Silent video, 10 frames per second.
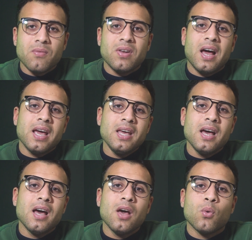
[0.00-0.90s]
في
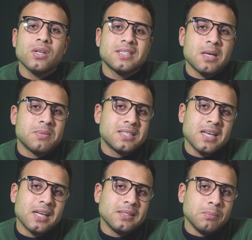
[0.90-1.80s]
الحقيقه الواتساب
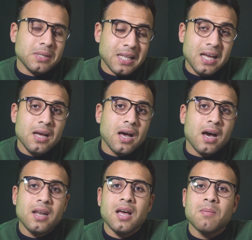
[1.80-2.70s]
الذهبي ده
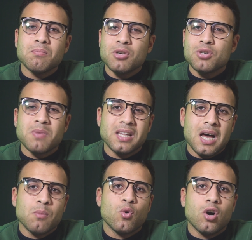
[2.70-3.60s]
انا مش
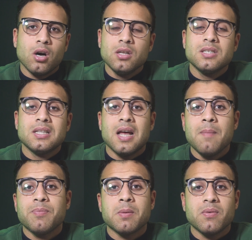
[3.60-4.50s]
بدعمه خالص
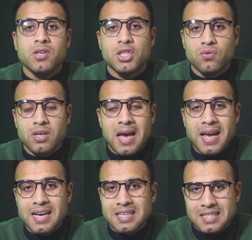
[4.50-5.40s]
لان مفيش فيه
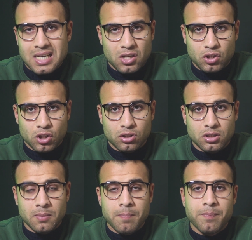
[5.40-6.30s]
اي نسخه
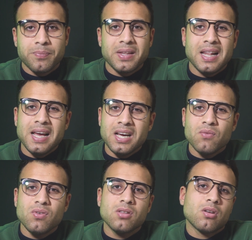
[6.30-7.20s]
احتياطي
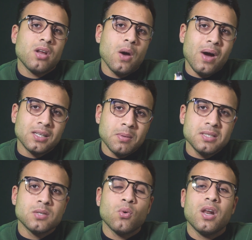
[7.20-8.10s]
لكن في طريقه واحده
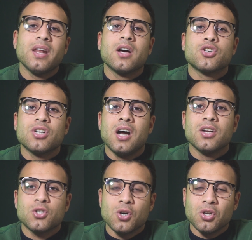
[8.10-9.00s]
بس واللي انا
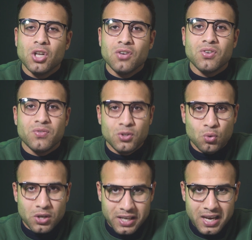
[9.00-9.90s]
هشرحها ان شاء الله في
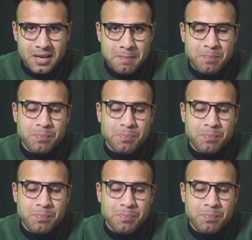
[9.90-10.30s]
الفيديو اللي جاي